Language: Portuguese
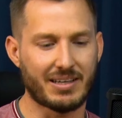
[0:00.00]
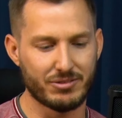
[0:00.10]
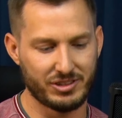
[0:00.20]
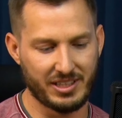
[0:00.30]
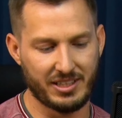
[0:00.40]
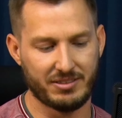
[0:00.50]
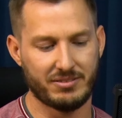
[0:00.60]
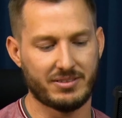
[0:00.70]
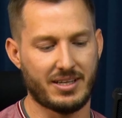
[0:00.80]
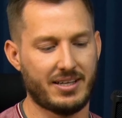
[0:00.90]
os dinheirinhos
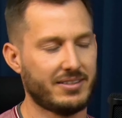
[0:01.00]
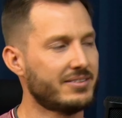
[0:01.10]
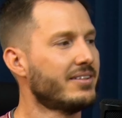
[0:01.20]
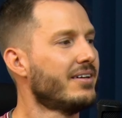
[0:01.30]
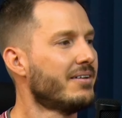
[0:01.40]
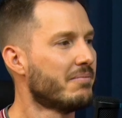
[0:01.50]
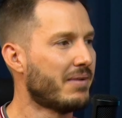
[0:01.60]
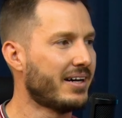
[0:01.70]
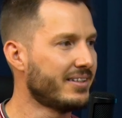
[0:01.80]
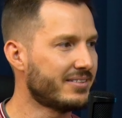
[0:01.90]
dos caras,
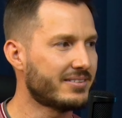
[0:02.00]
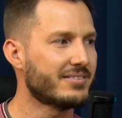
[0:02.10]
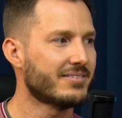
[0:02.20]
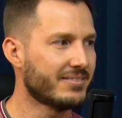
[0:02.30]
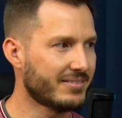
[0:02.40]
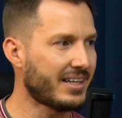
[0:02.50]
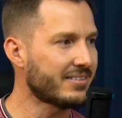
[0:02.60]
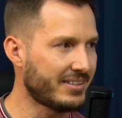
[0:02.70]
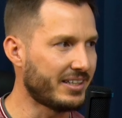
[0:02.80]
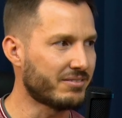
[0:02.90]
mas dá
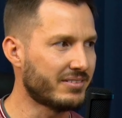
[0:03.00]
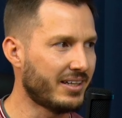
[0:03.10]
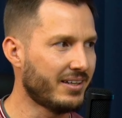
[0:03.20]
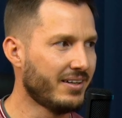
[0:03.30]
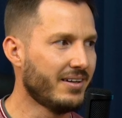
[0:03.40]
certo, né?